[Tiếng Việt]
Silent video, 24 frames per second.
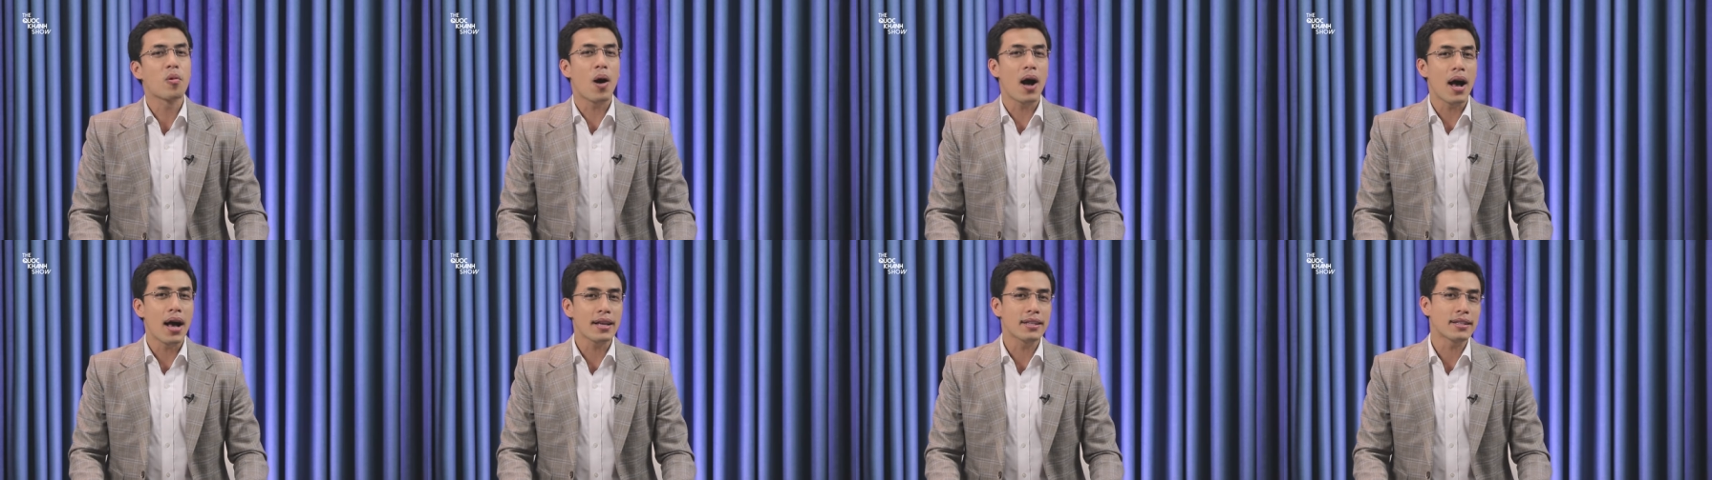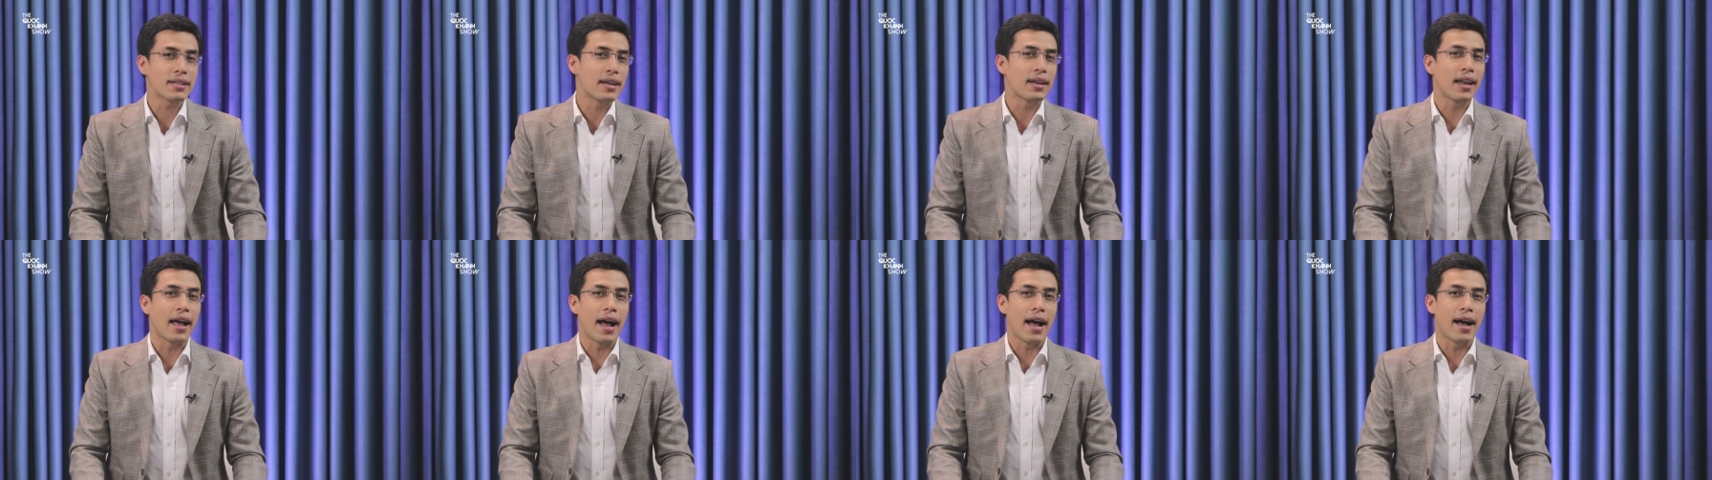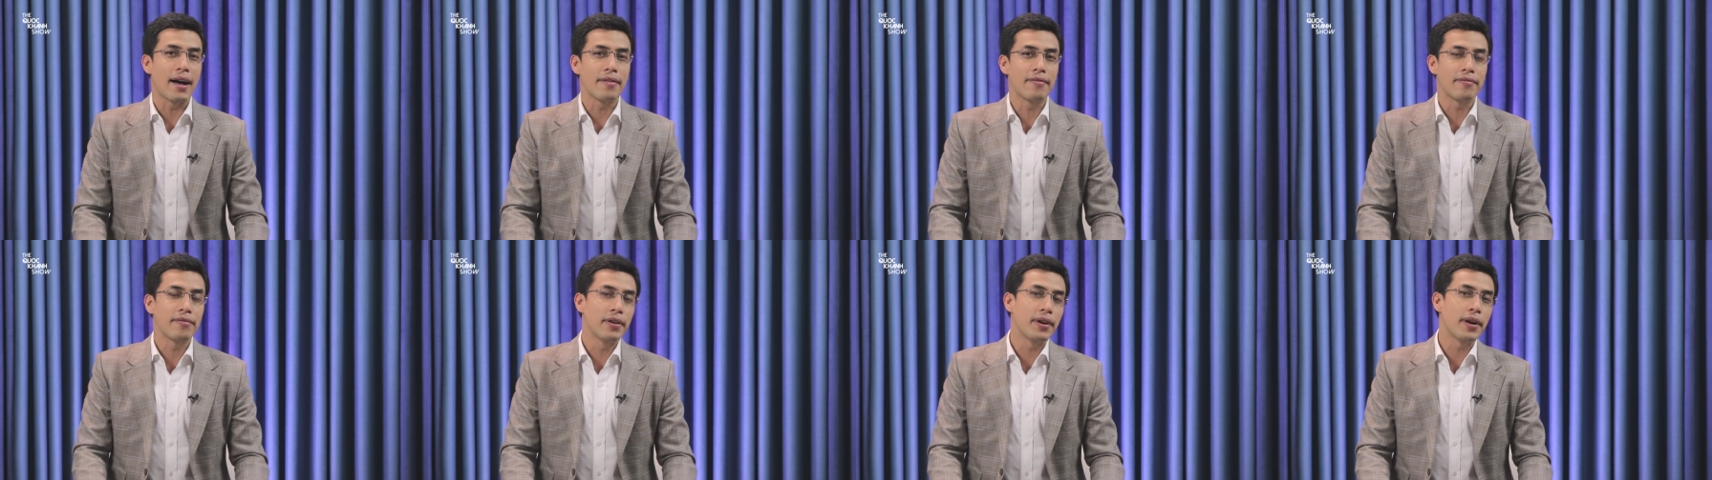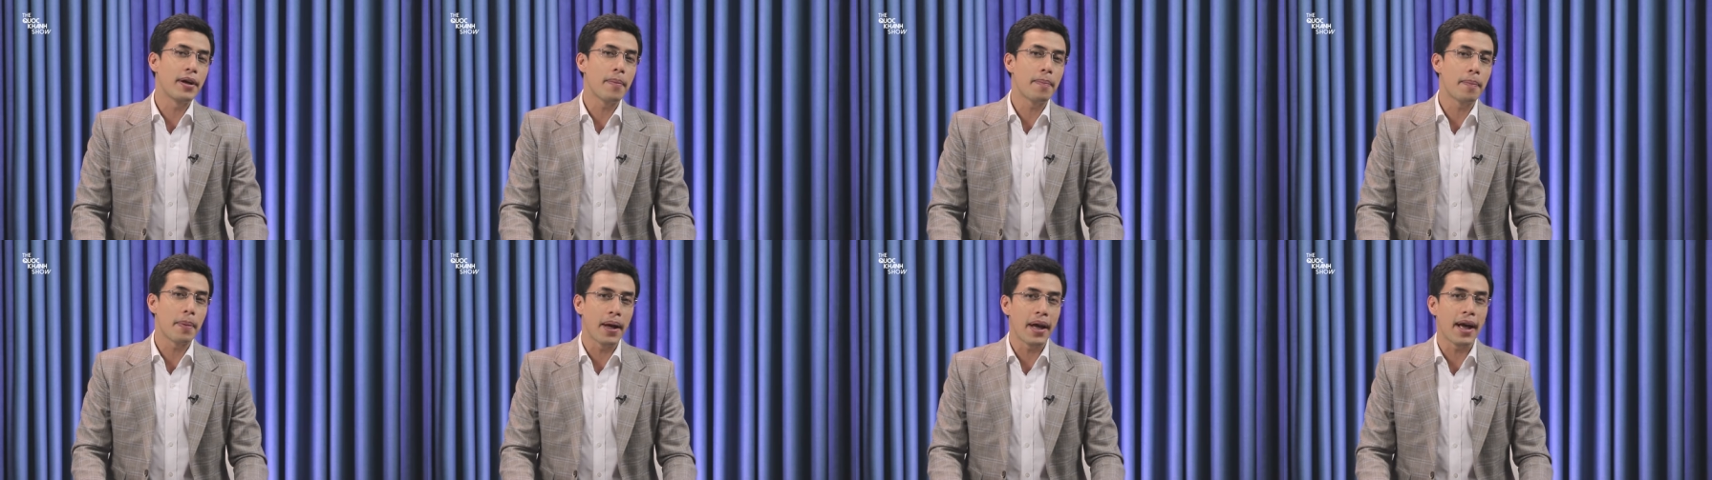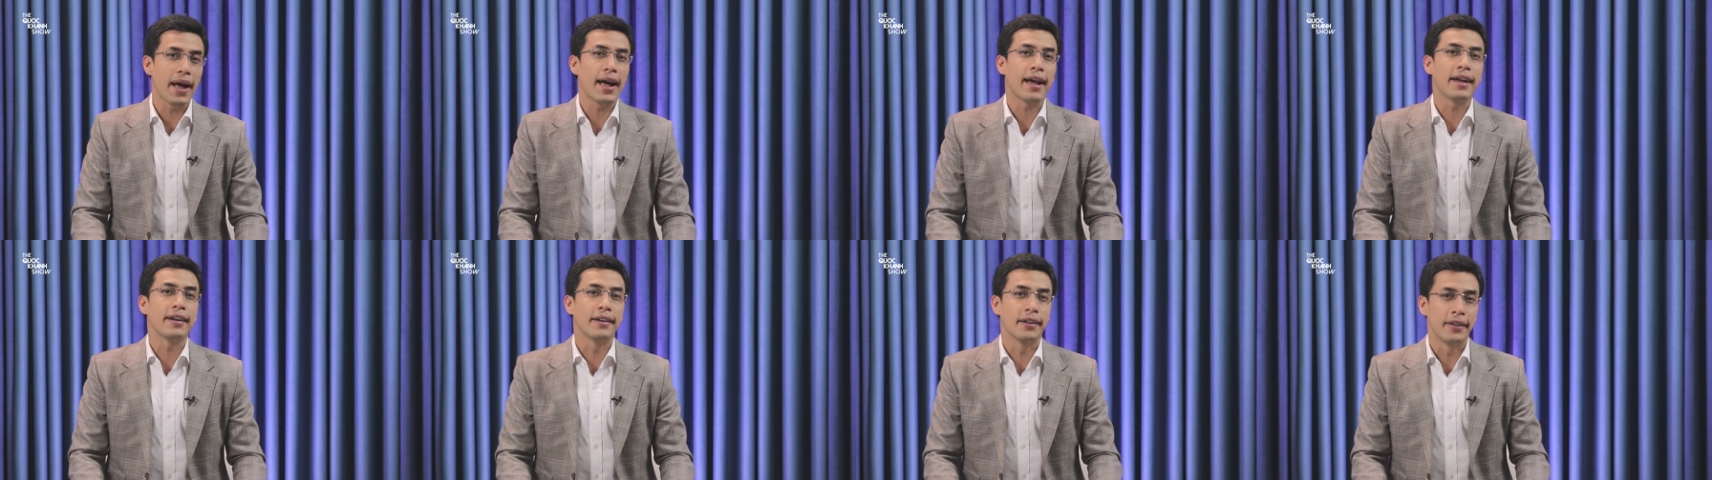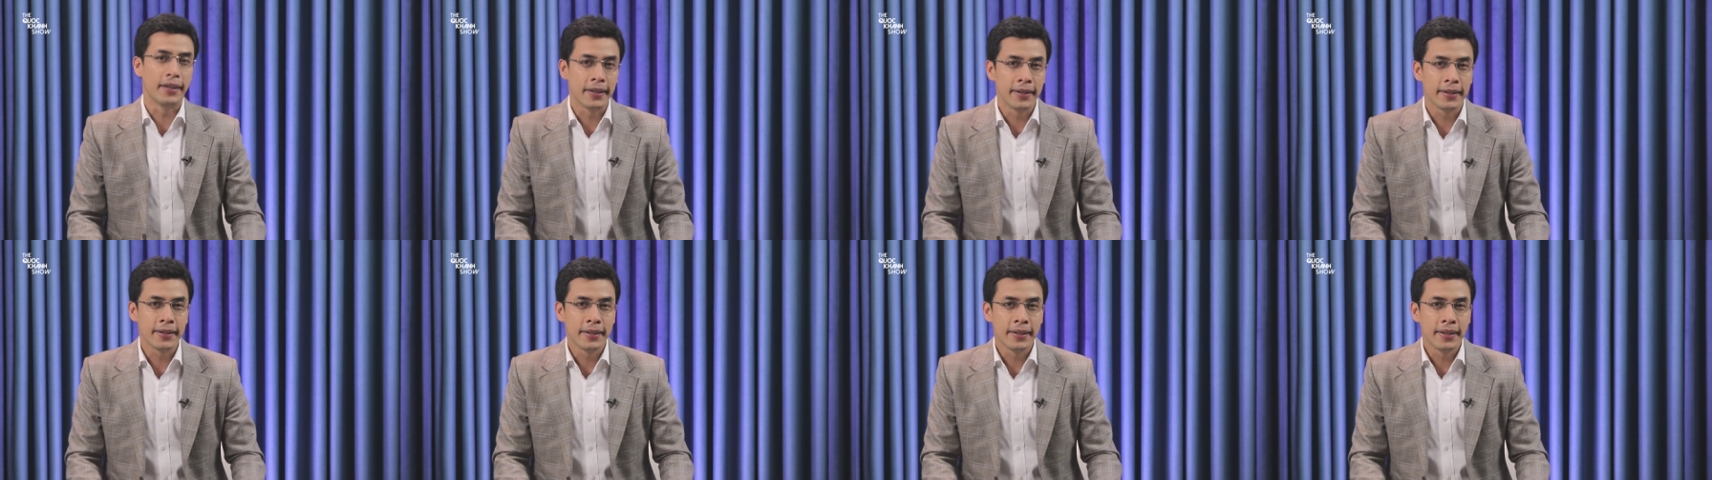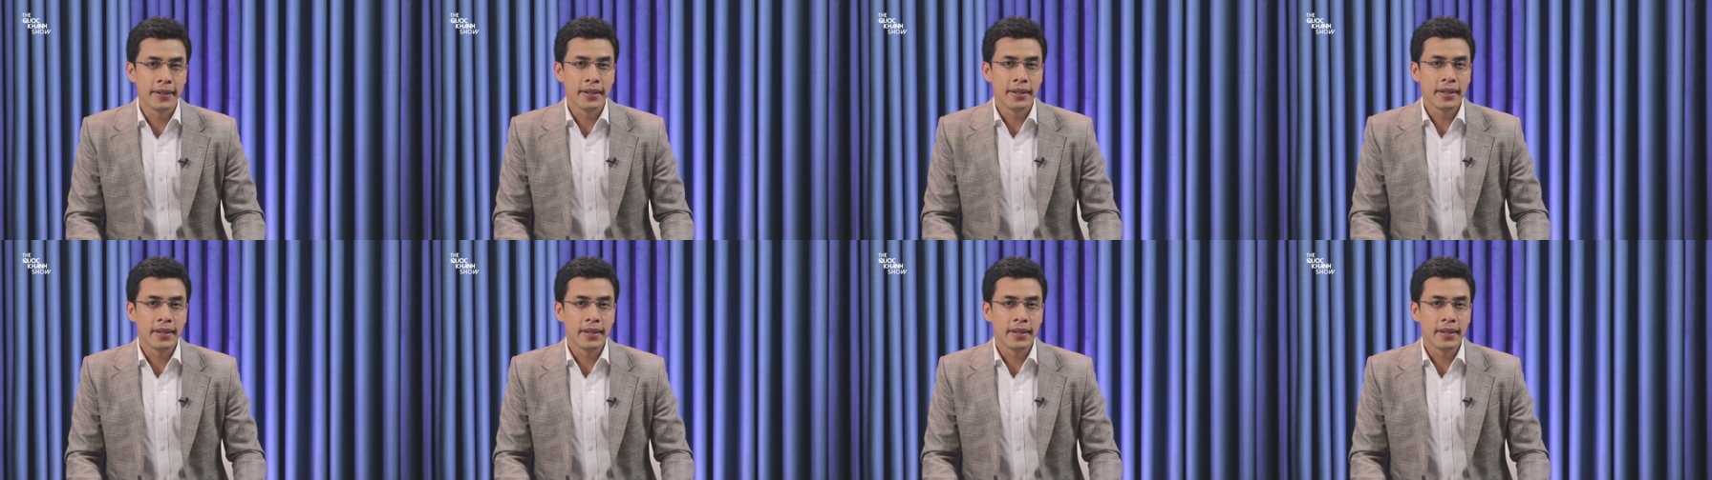quá xa lạ với PE nữa.